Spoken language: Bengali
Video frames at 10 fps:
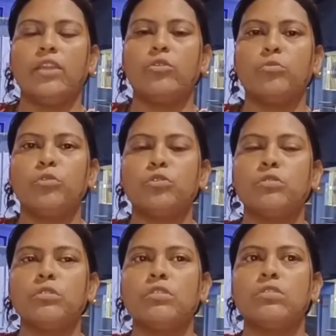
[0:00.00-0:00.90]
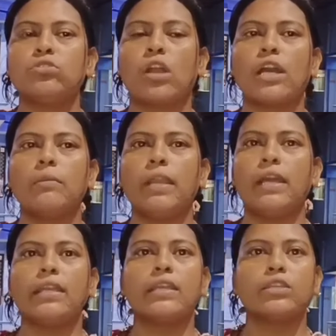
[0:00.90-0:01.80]
দেখুন প্রথমত সকালবেলা
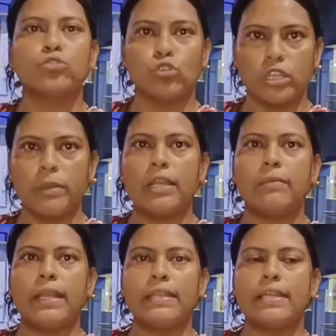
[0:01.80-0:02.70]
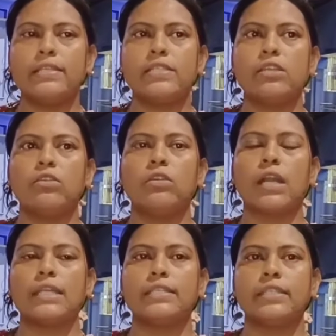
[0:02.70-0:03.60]
সন্ধ্যাবেলা বাড়িতে এসছে ও
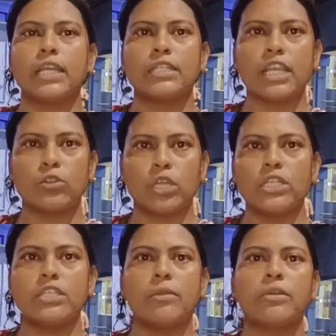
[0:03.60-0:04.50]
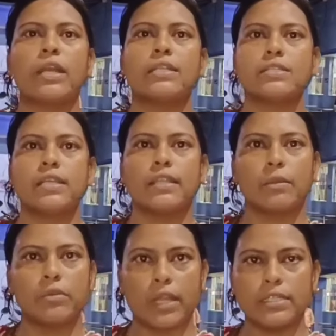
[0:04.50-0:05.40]
কাজে যাথারীতি যেমন কাজে যায়
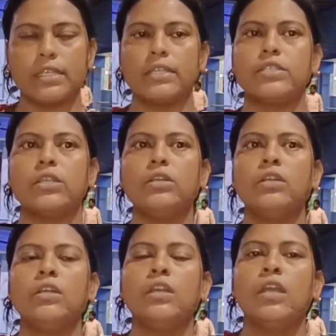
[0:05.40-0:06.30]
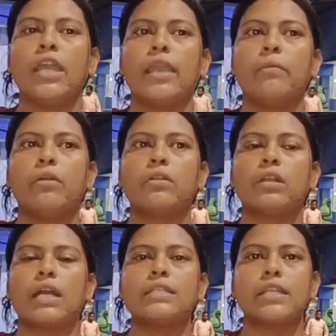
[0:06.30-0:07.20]
তেমন কাজে গেছিলো এবং
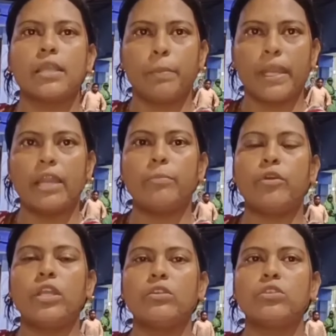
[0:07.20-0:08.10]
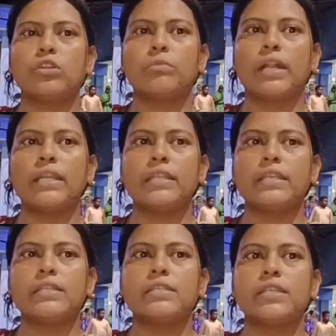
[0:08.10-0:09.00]
কাজে থেকে ফেরার পরে ও যখন বাড়িতে
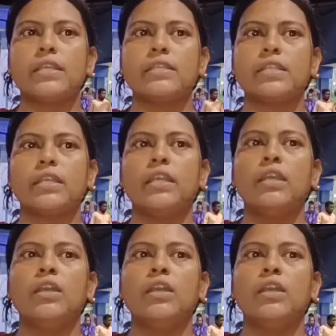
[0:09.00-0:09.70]
এসছে এসে